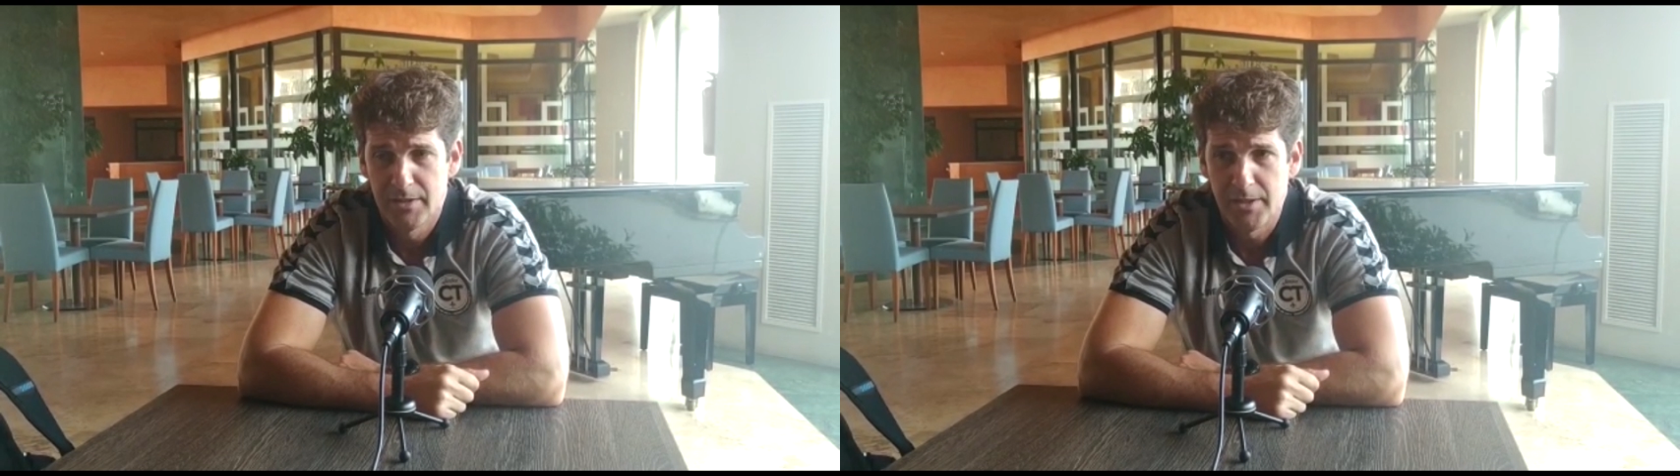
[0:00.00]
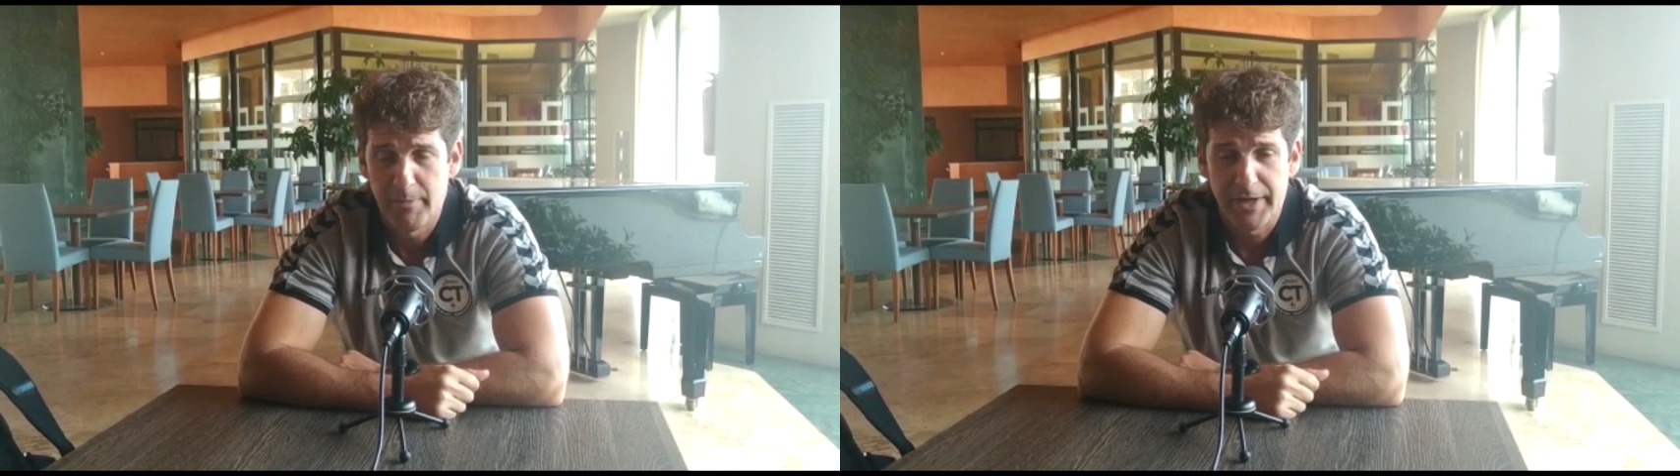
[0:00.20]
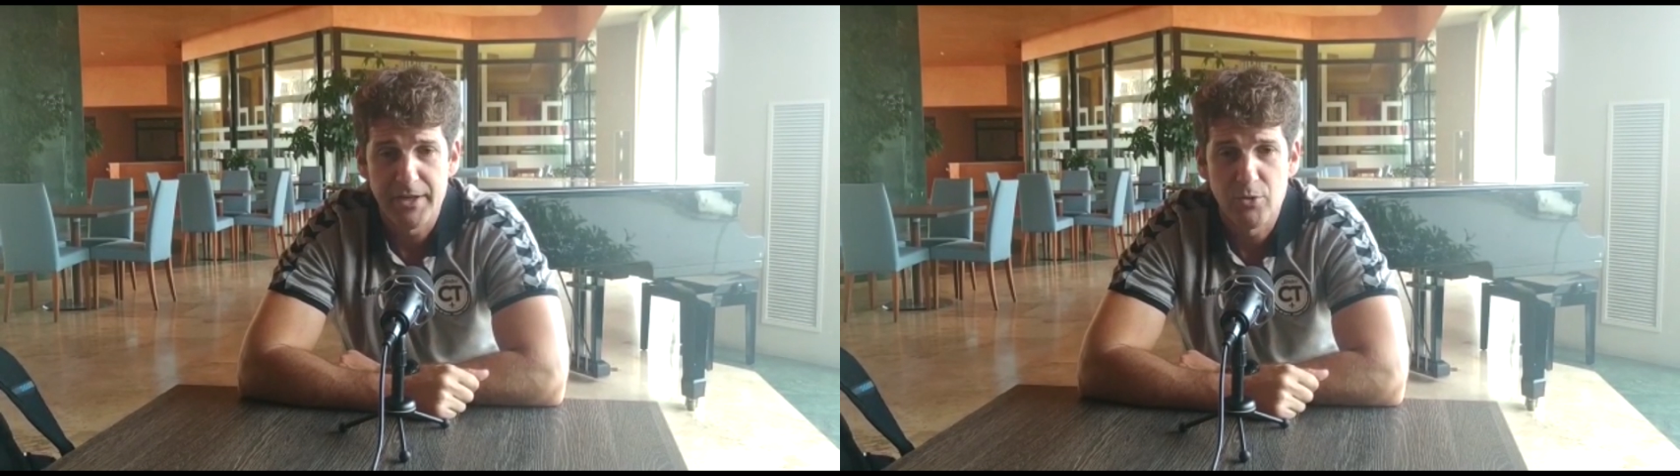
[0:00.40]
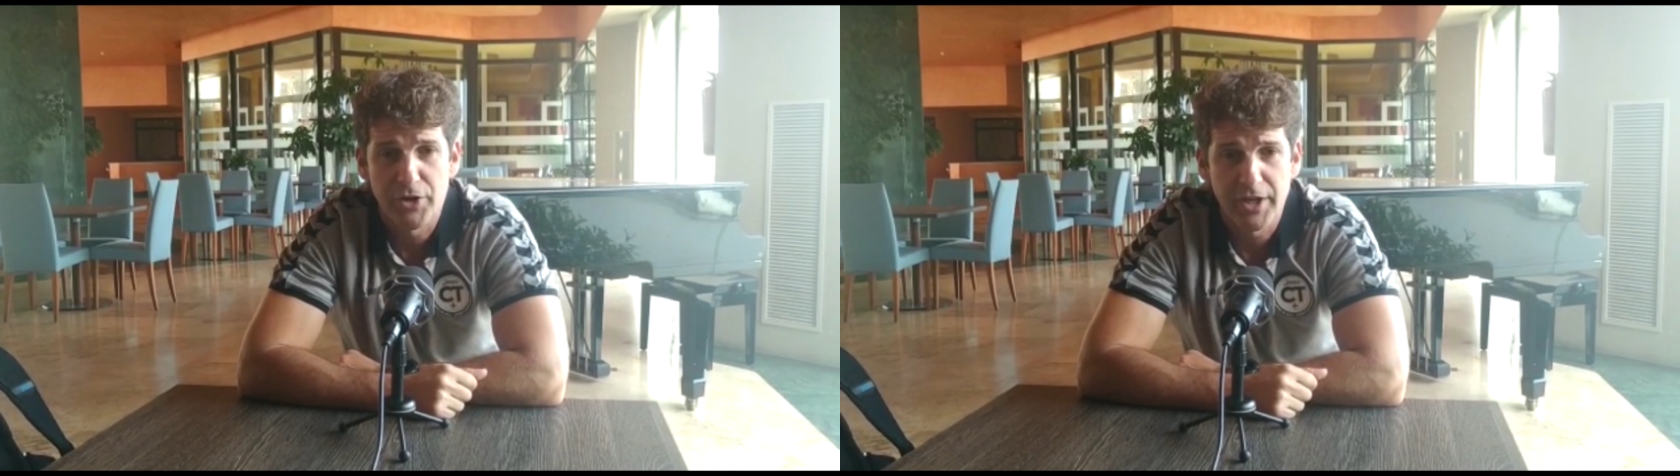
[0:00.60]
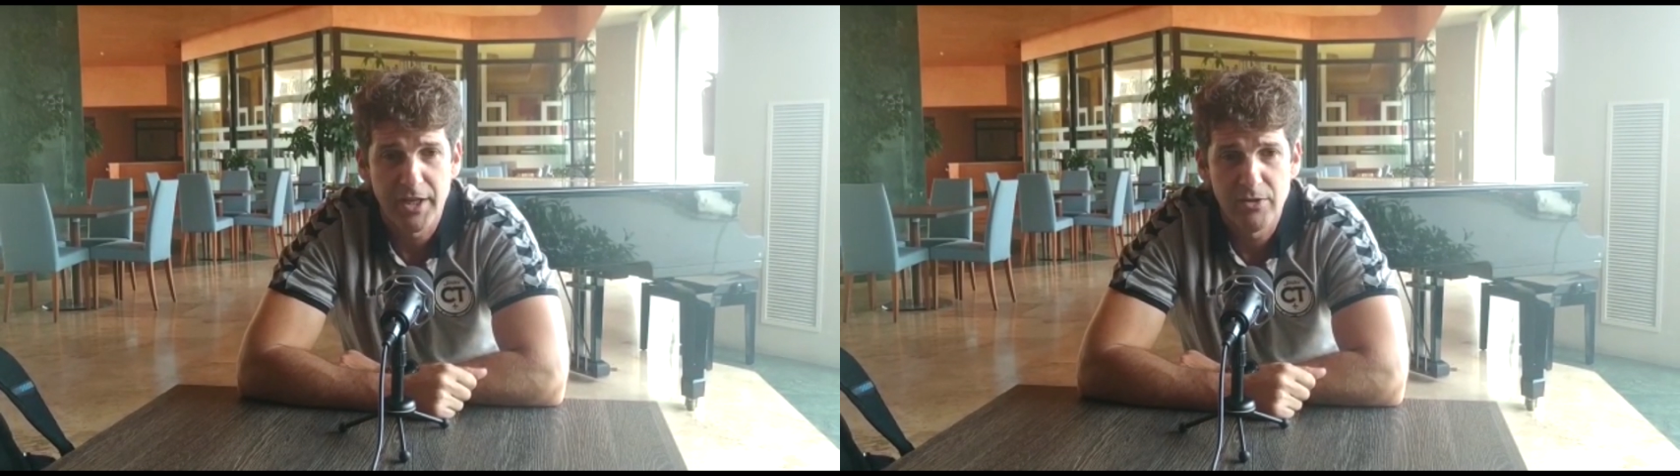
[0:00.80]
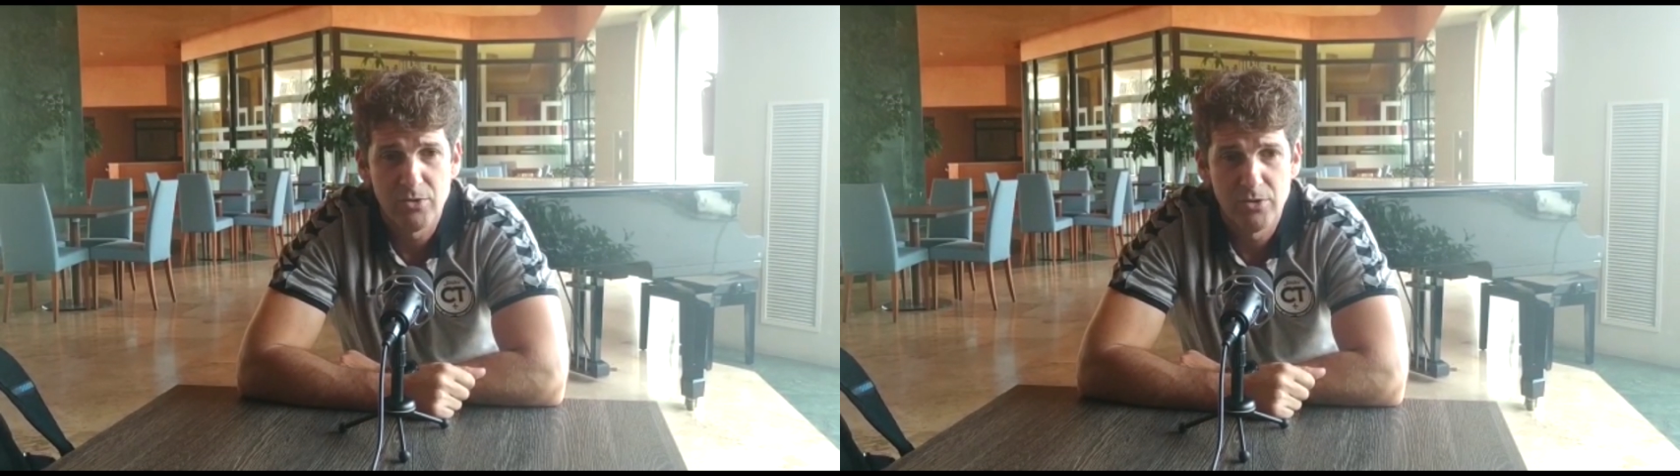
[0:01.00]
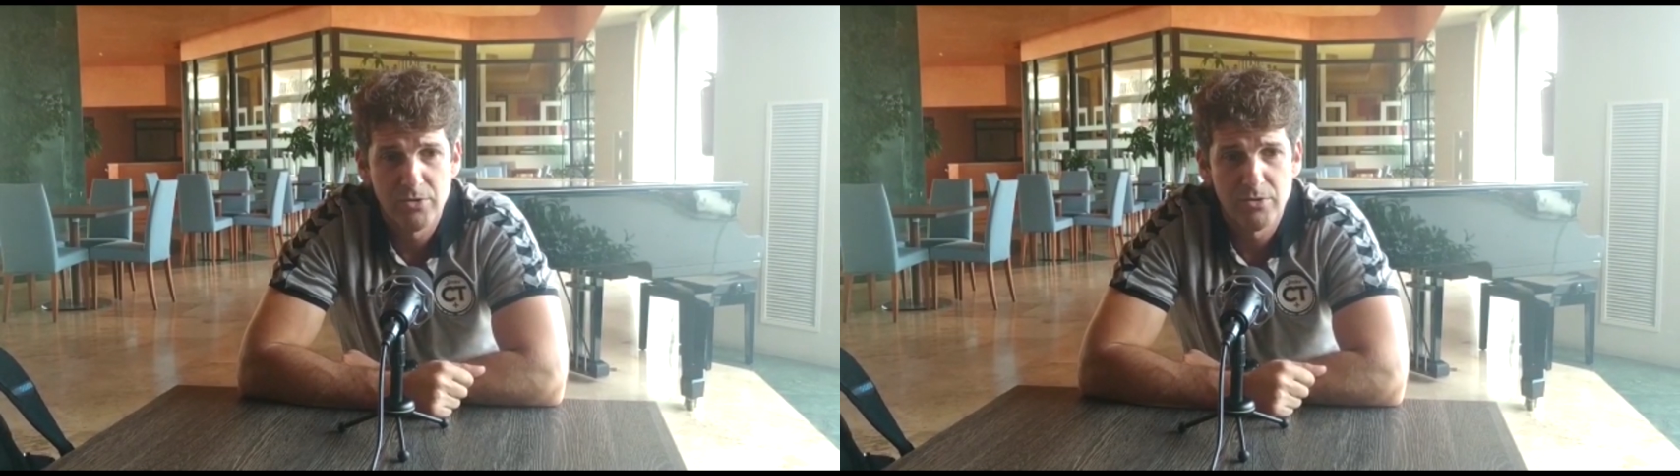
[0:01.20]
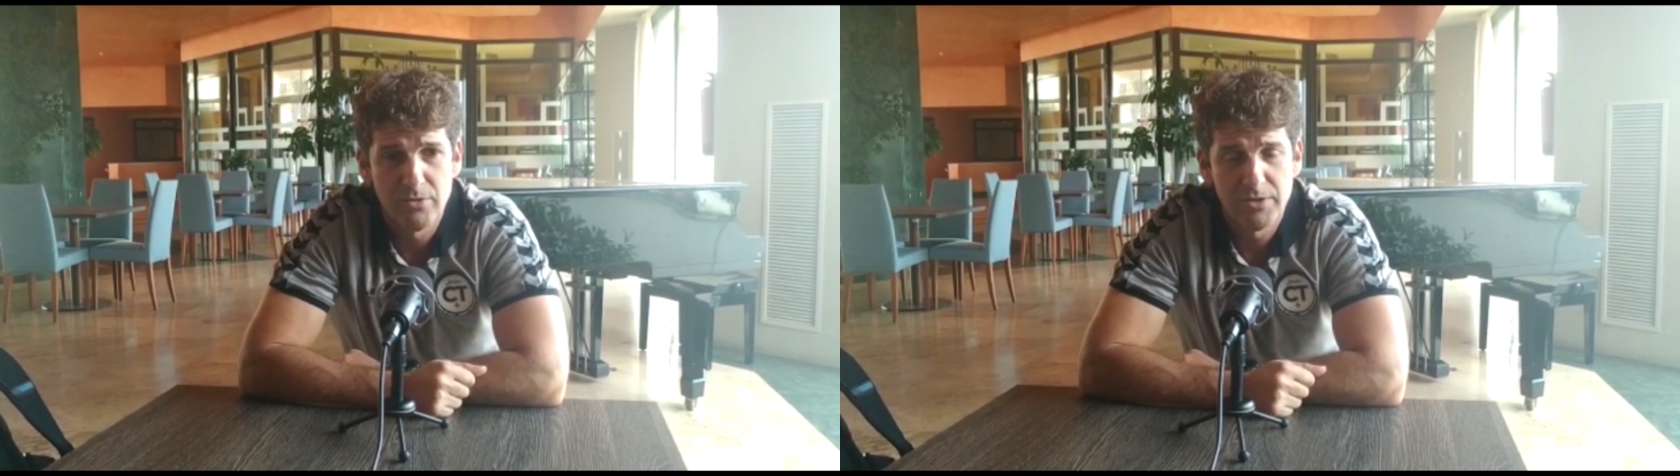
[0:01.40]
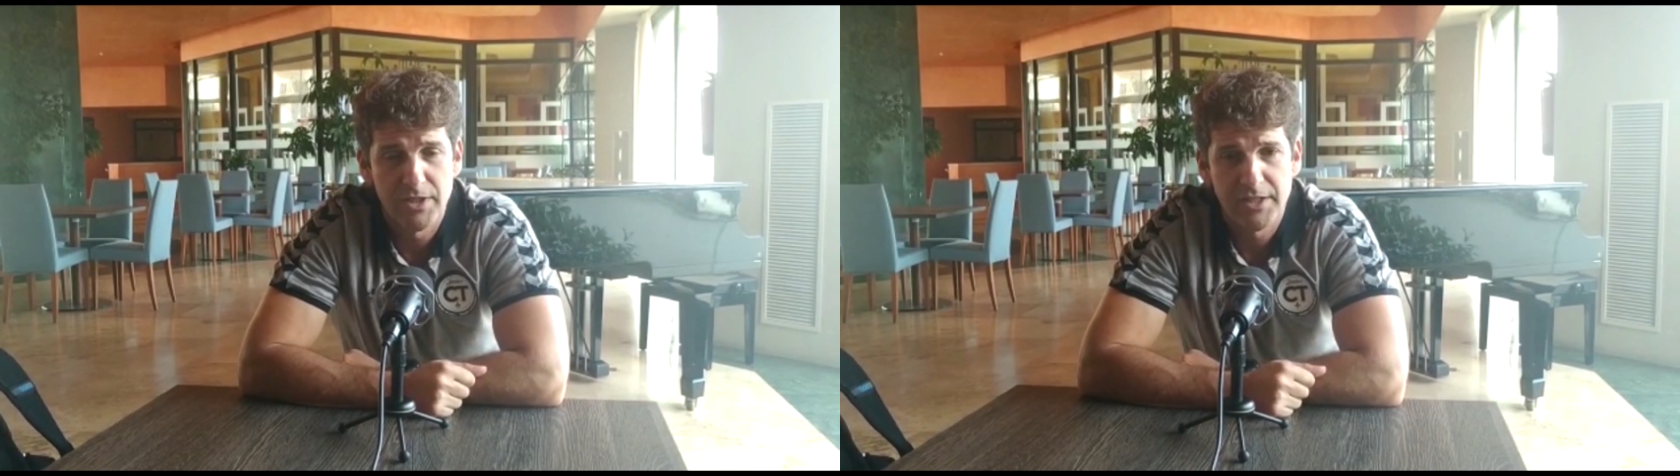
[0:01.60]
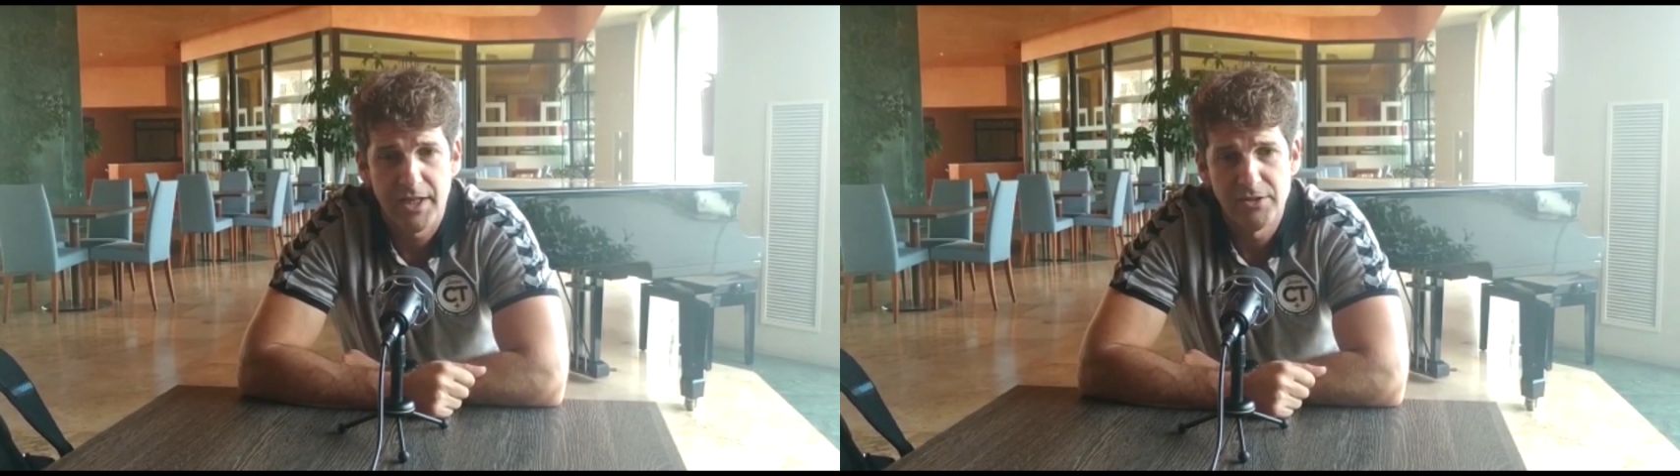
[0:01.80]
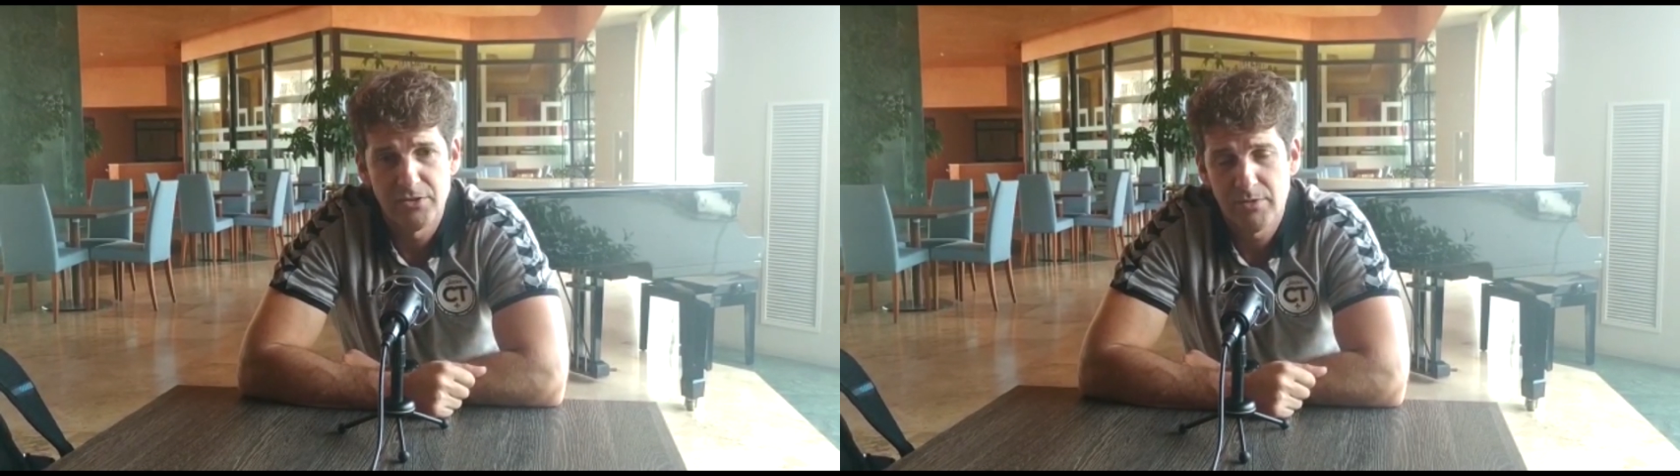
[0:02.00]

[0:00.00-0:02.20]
y para ir corrigiendo detalles. ¿no?